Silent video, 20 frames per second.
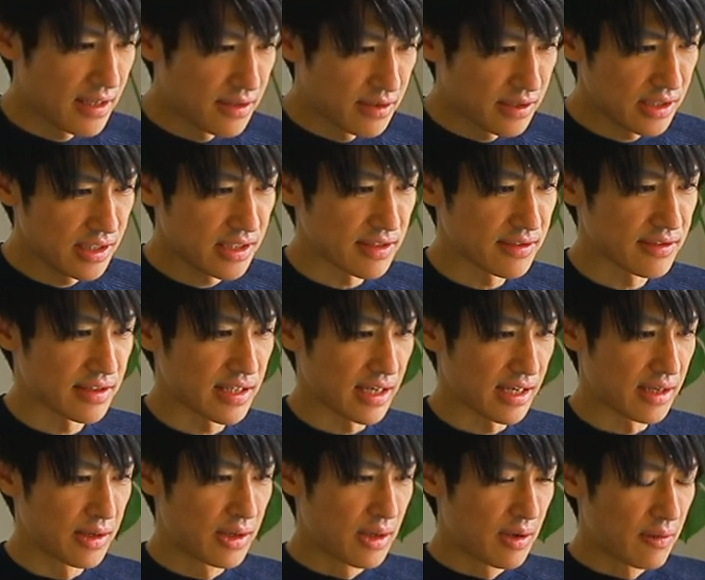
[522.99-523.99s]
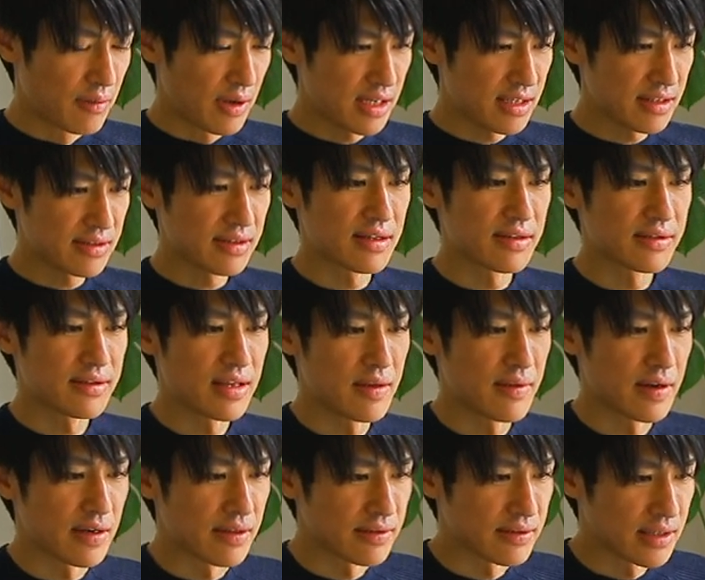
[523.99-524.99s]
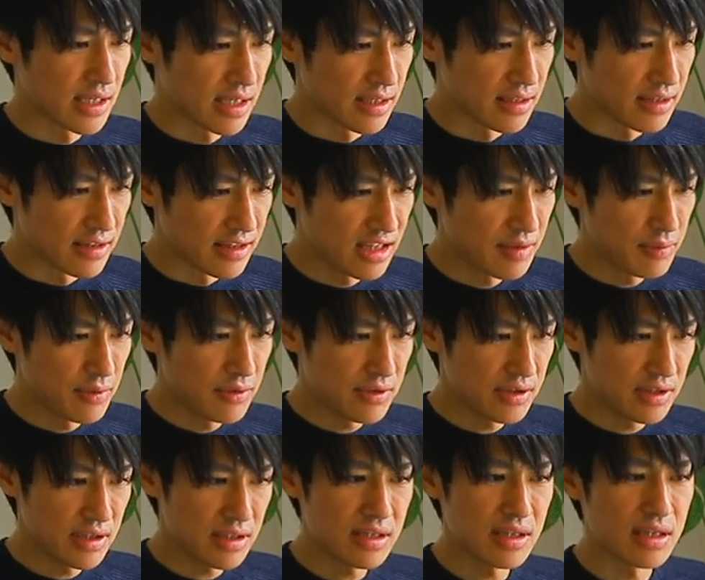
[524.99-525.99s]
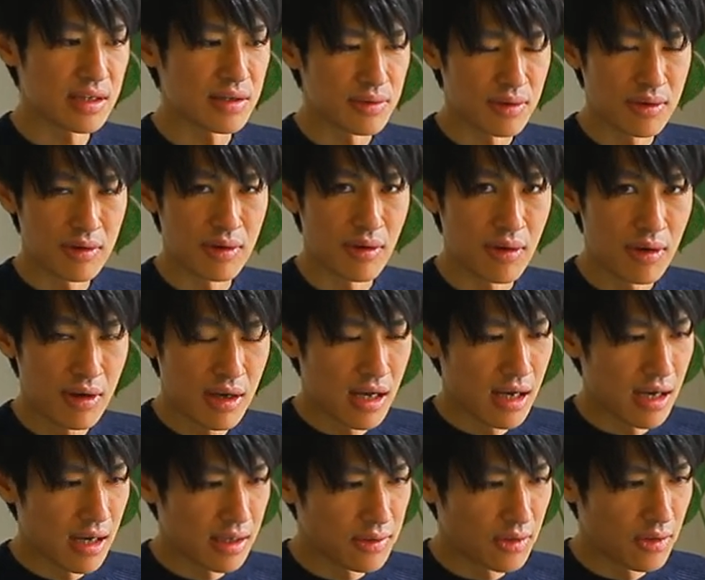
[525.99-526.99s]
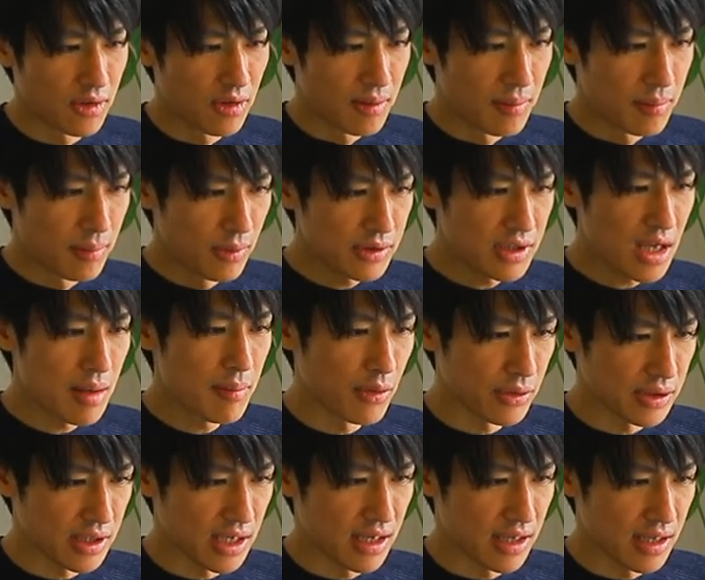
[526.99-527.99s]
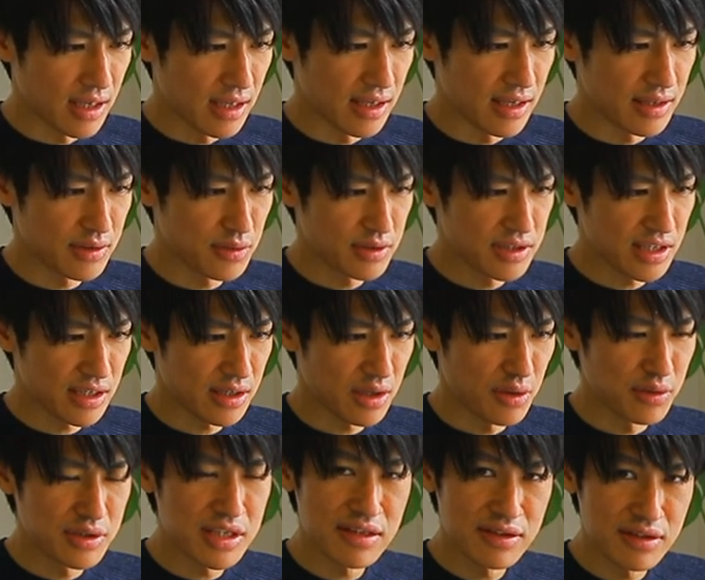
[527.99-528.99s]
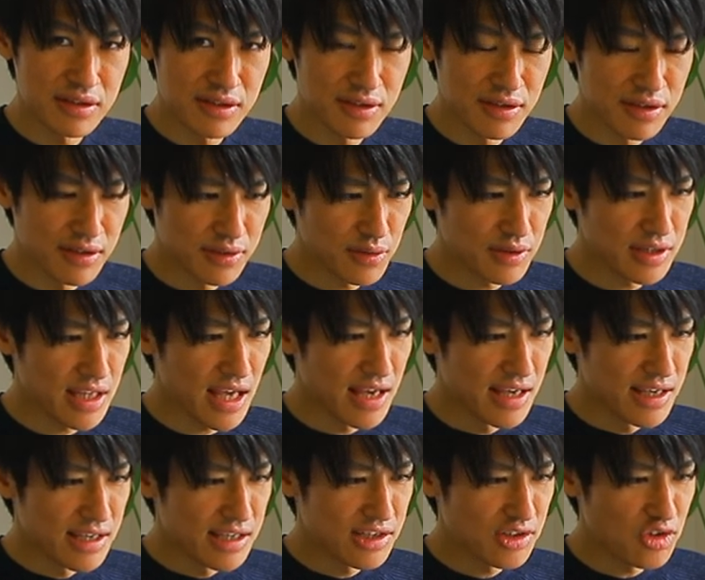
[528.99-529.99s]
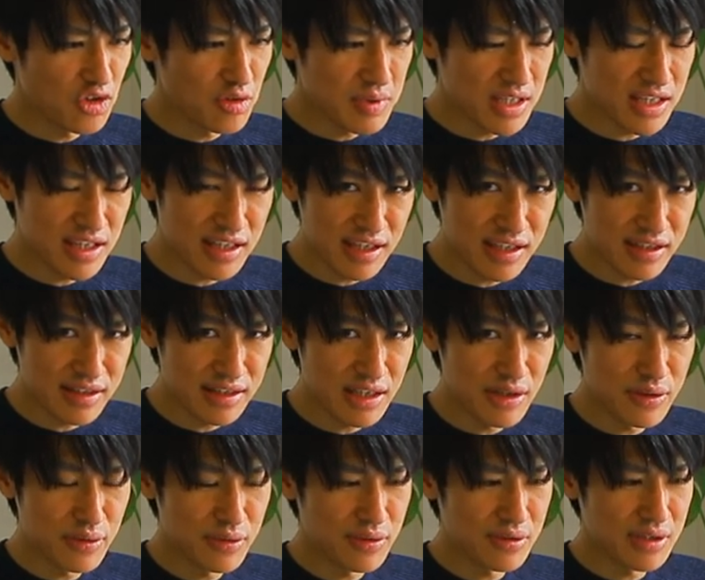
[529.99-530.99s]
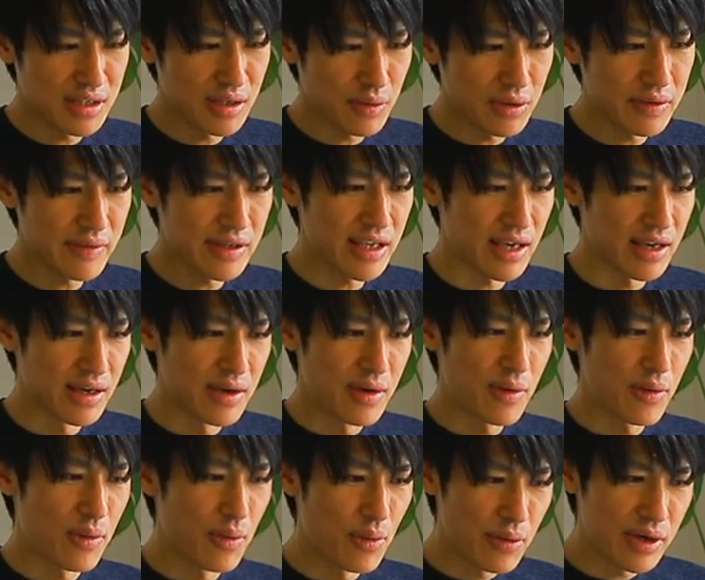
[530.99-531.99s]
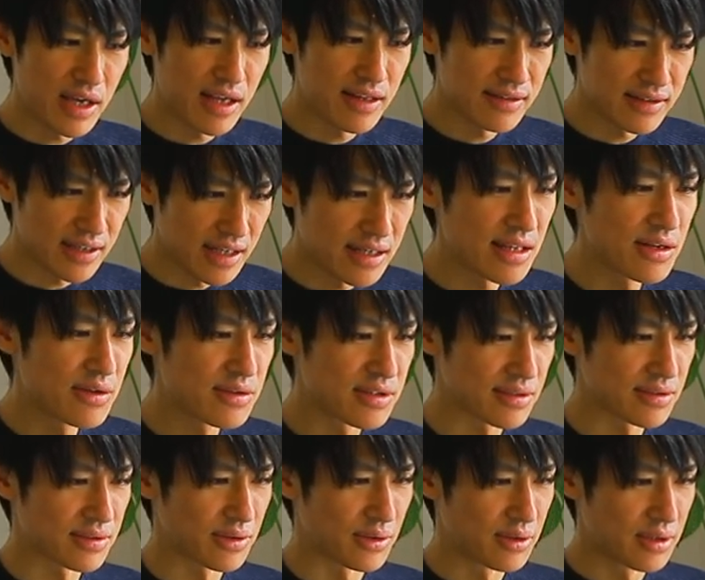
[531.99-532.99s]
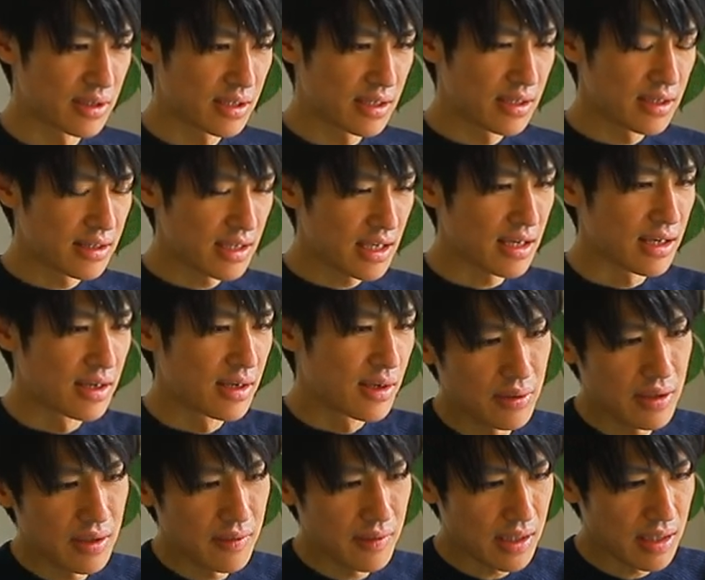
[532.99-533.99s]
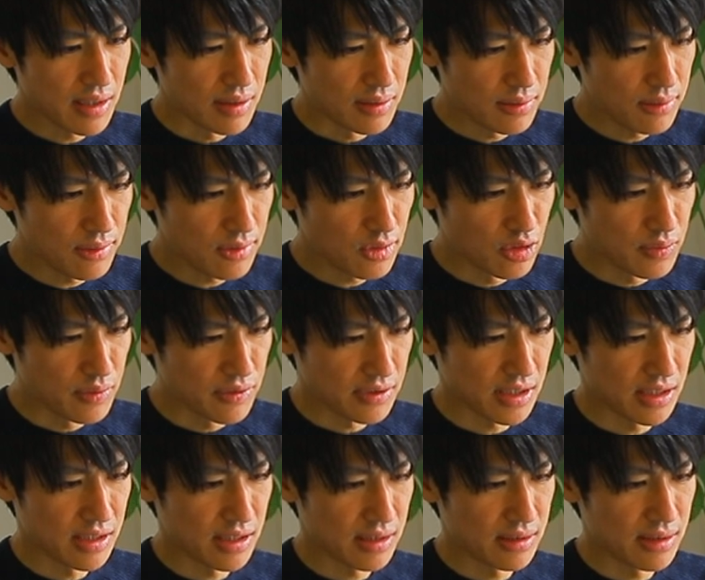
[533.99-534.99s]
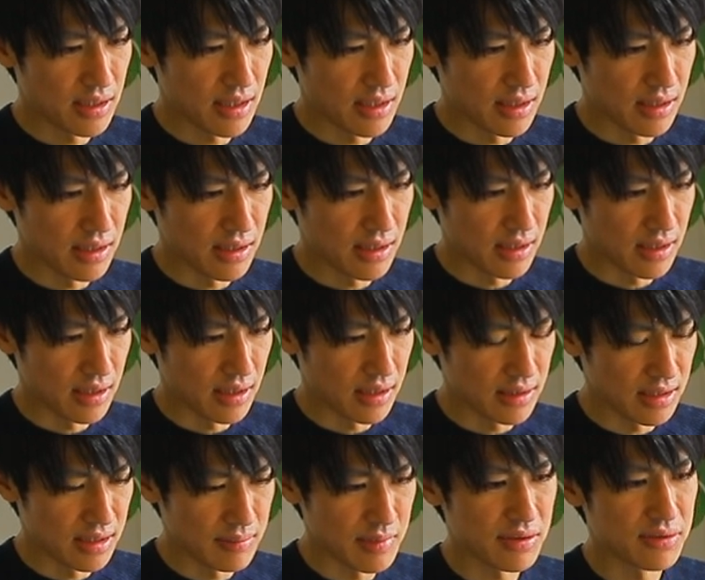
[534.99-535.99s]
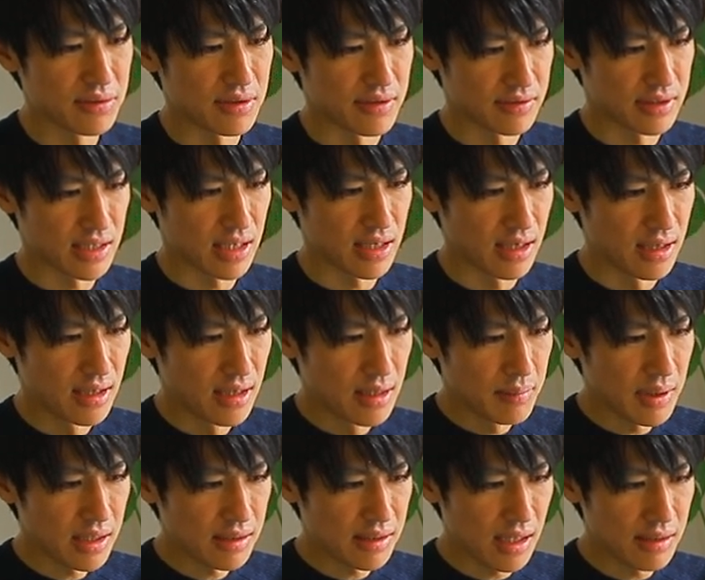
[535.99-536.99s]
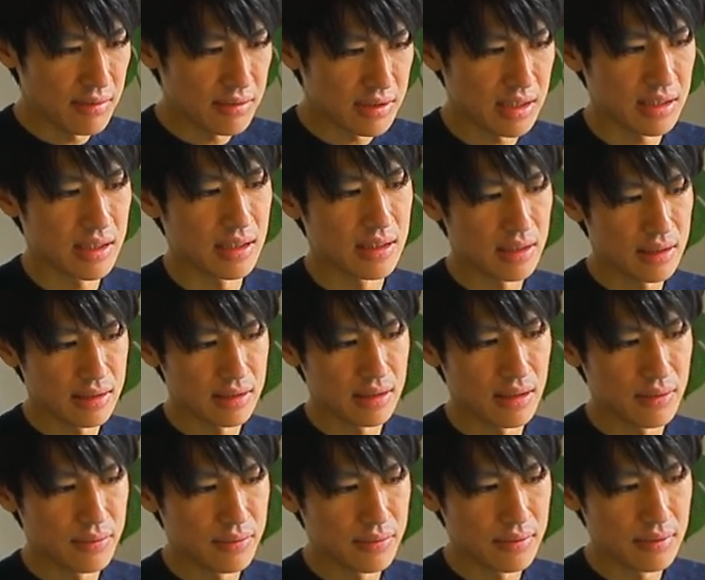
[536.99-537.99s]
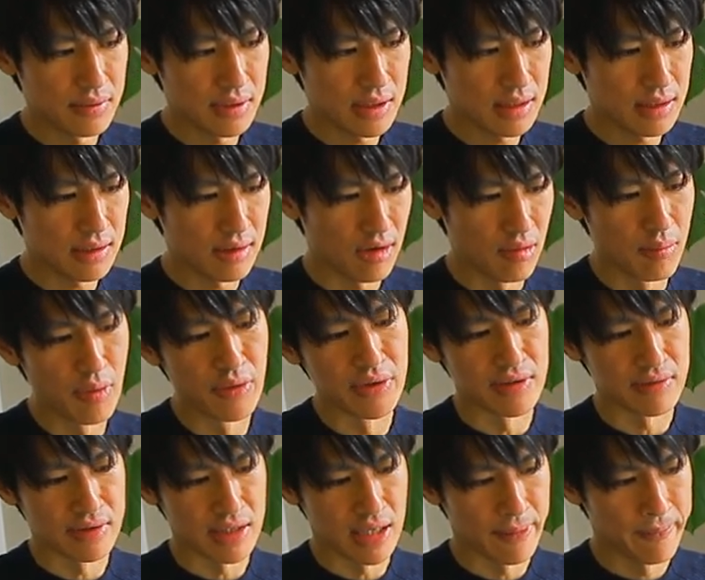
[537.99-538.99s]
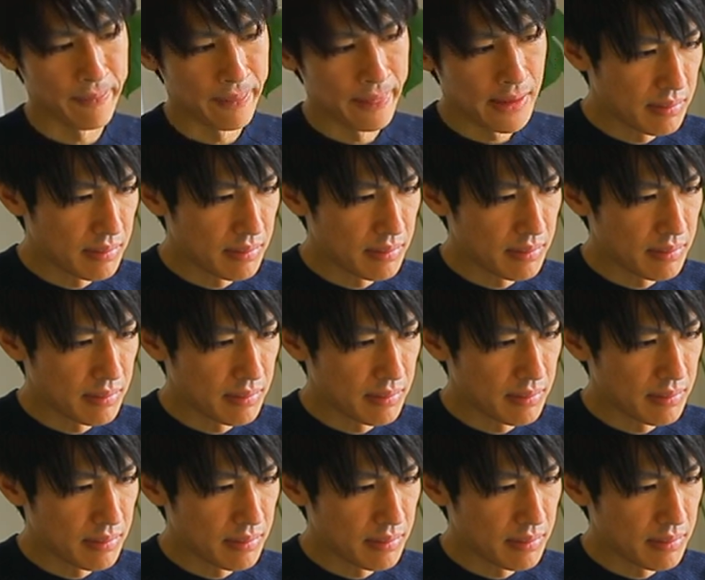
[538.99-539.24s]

次にですね、ワニ先生はですね、自分自身を、もたもた、そして拒絶、そして人見知りっていう風に、これはね、公言されてるんですよ。で、これはどの動物かなって、言いますとですね、タヌキかなっていう風に思うんですね。